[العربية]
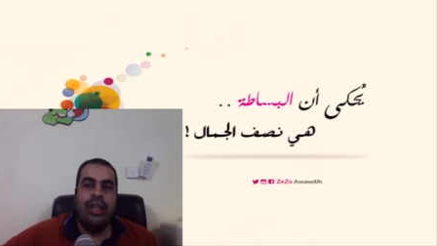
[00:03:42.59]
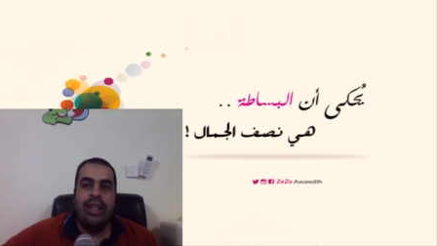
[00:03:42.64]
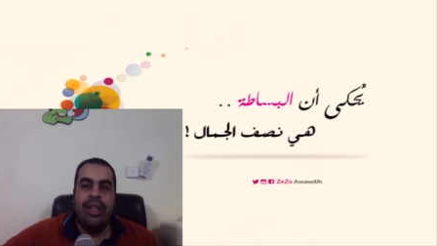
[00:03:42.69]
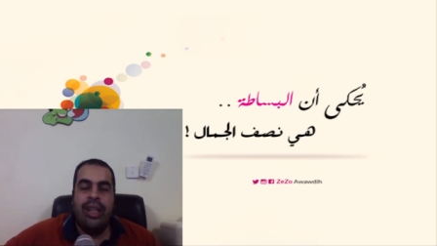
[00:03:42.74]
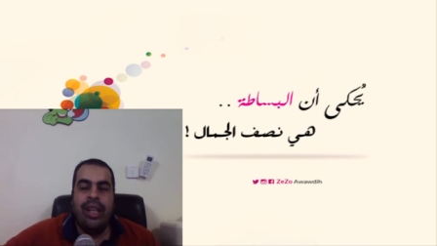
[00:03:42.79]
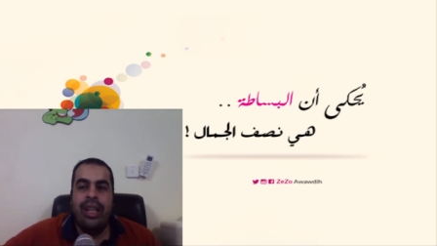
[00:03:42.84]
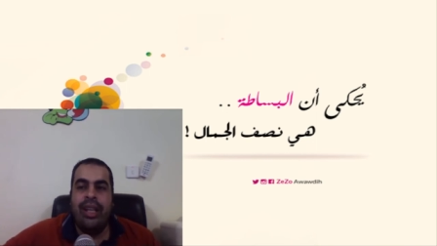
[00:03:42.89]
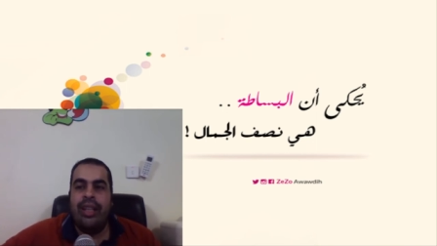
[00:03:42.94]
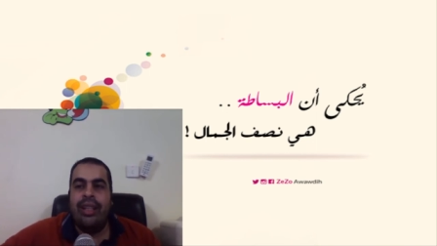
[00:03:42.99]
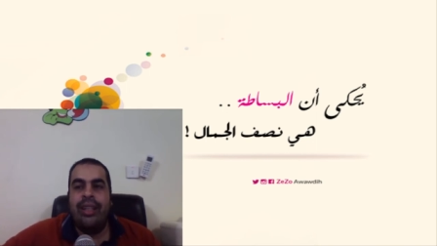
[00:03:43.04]

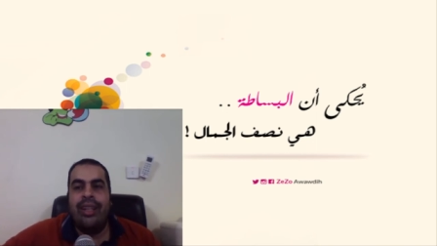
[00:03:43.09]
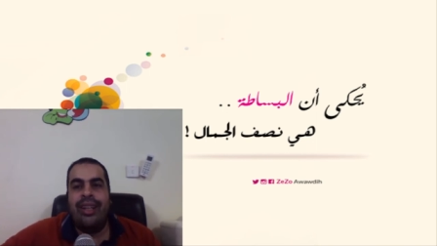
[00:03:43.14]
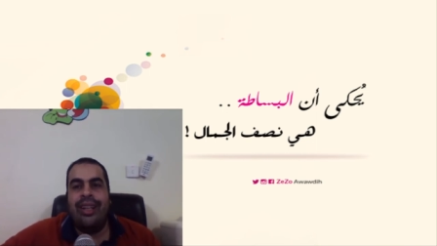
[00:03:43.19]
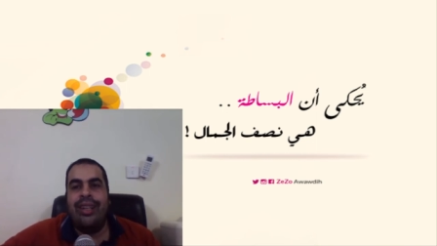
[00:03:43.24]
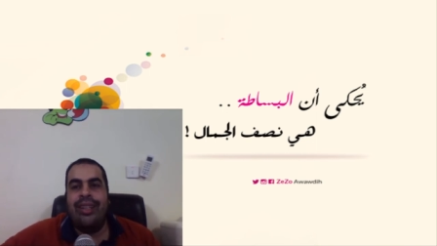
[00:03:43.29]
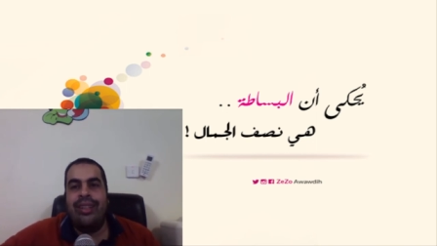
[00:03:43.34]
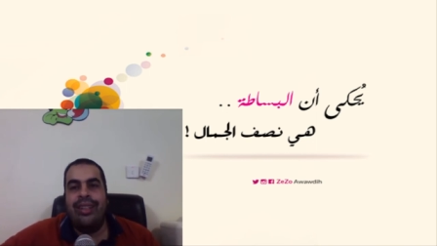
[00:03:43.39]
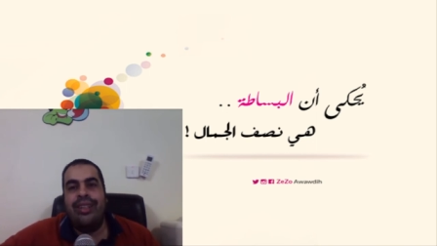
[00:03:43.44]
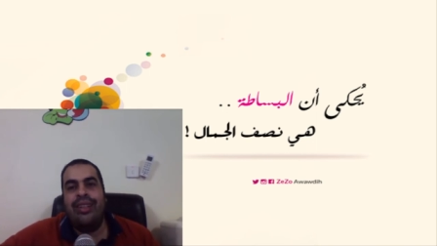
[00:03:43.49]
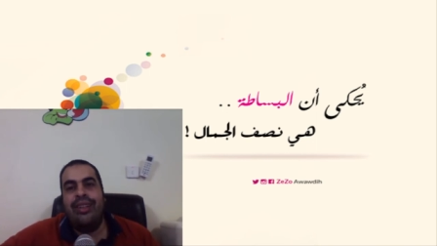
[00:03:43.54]
ليه
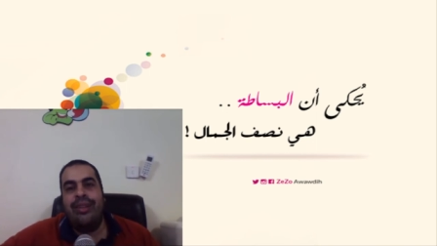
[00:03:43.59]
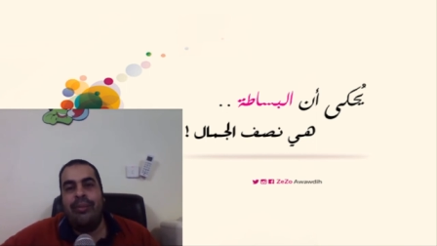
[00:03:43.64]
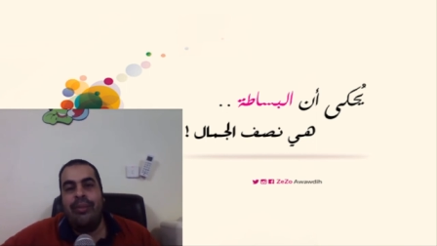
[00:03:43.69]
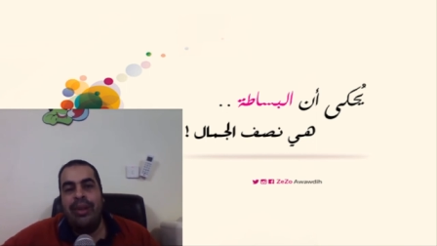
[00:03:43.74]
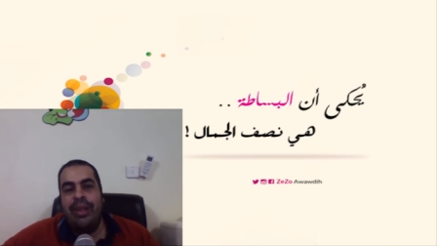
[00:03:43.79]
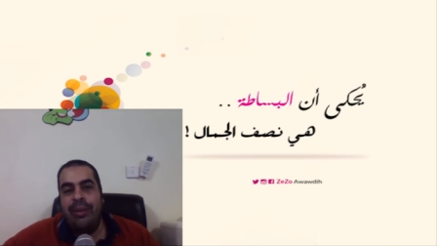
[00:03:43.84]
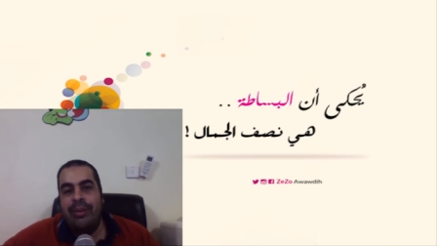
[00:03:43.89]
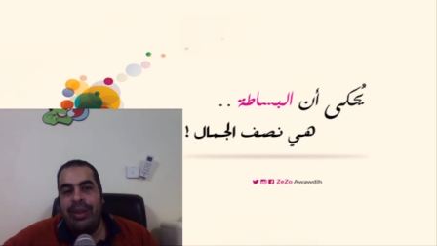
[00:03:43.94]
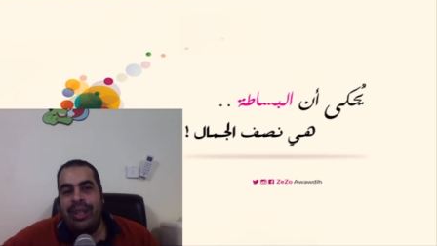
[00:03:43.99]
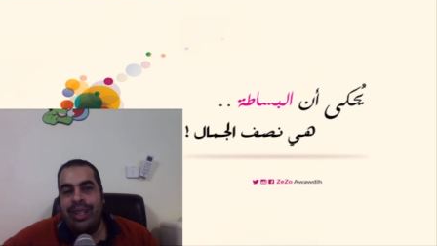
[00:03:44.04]
آه،
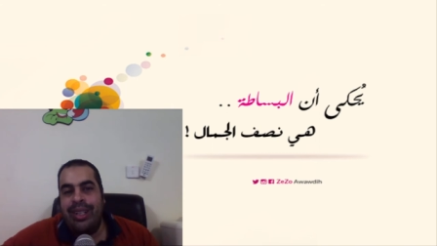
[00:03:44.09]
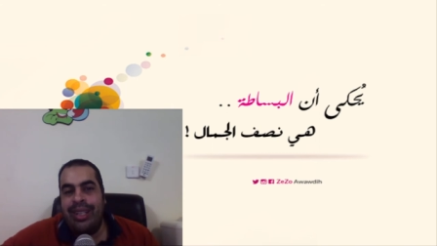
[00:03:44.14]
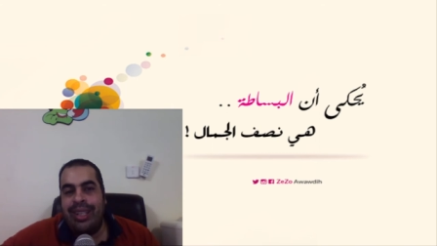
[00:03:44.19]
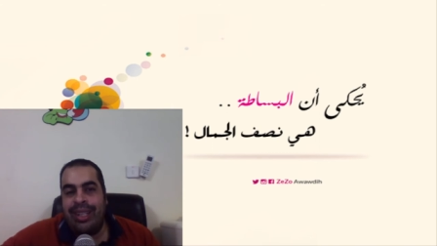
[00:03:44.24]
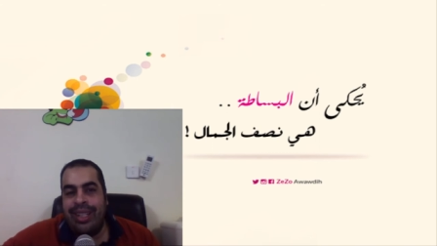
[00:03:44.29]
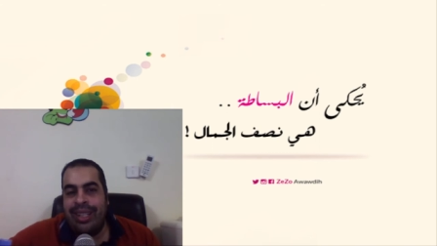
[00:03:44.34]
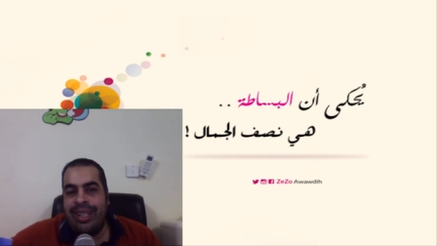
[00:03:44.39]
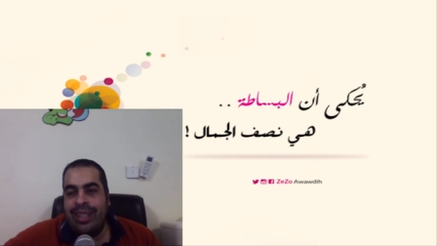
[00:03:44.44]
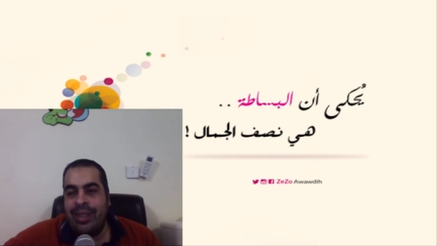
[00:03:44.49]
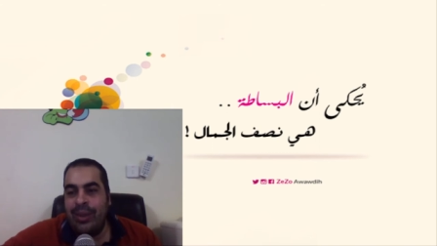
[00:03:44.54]
ربنا يبارك
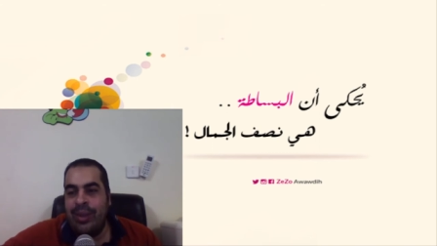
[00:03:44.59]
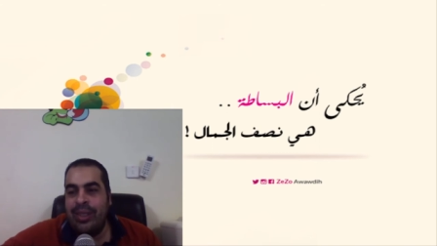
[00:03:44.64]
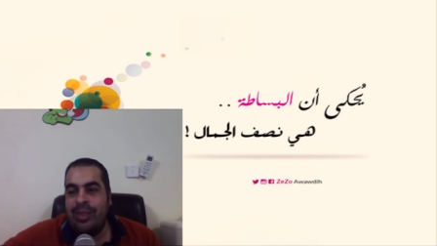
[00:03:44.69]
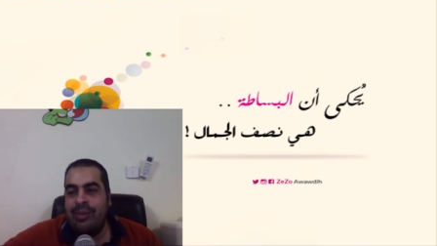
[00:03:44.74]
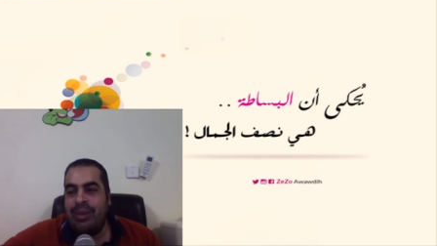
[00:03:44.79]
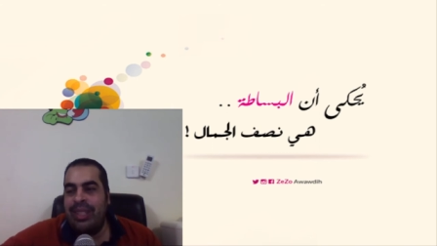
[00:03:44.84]
لك خليك كويس